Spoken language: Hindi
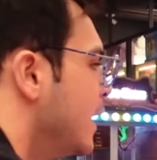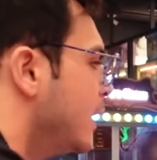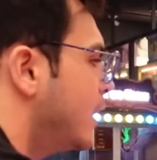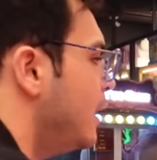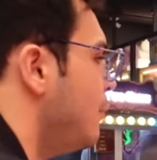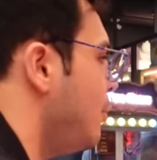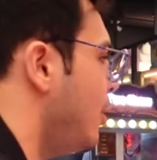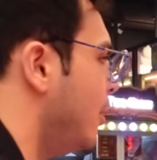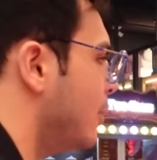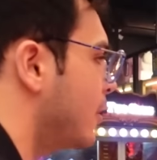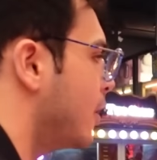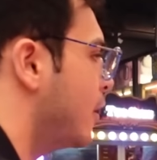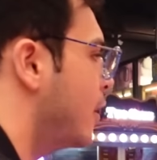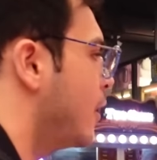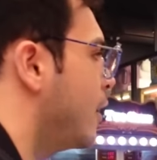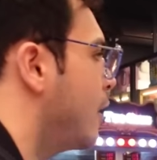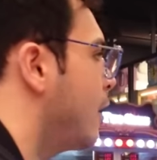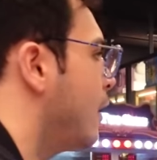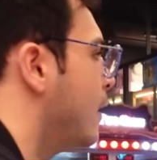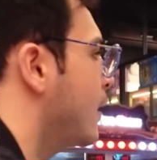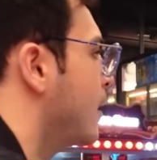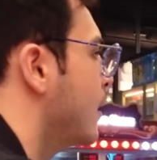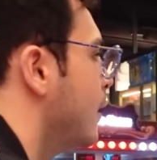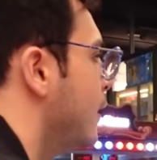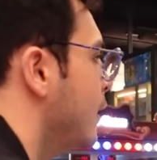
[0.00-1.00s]
Come on.
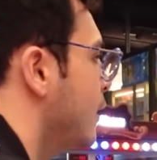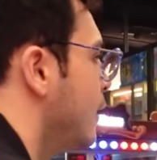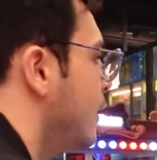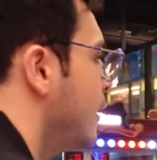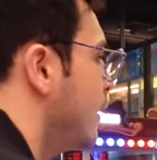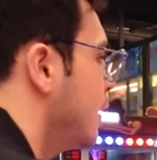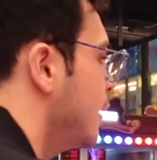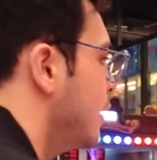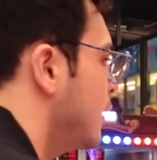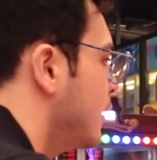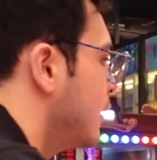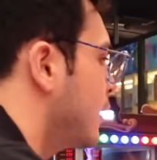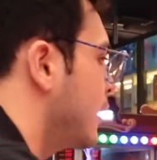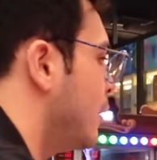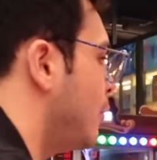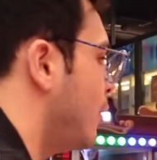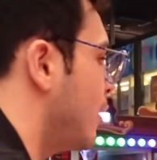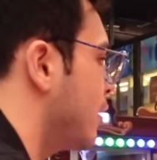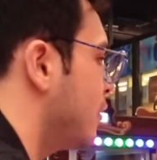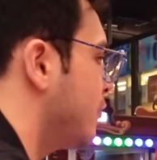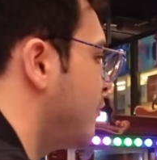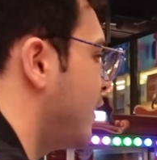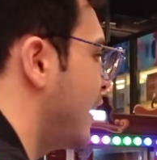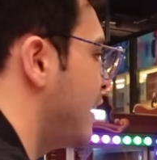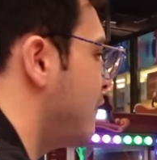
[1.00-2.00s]
Come
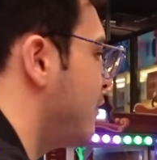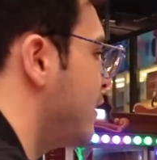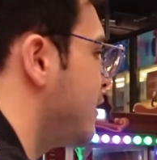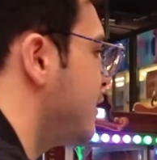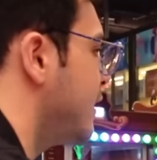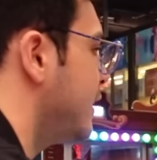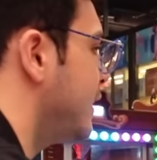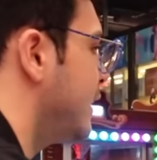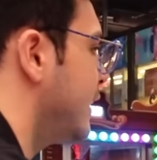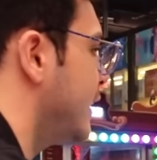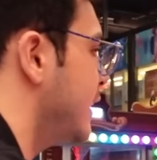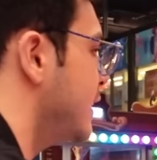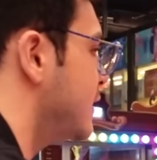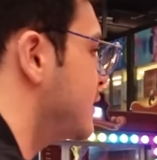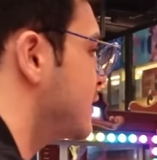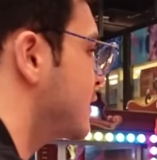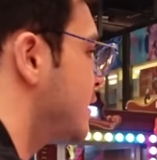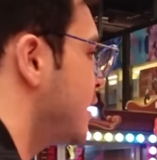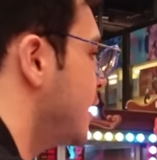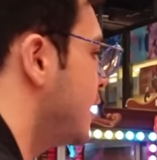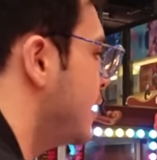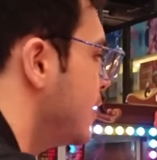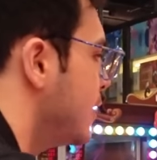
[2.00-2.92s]
on. 500 tickets.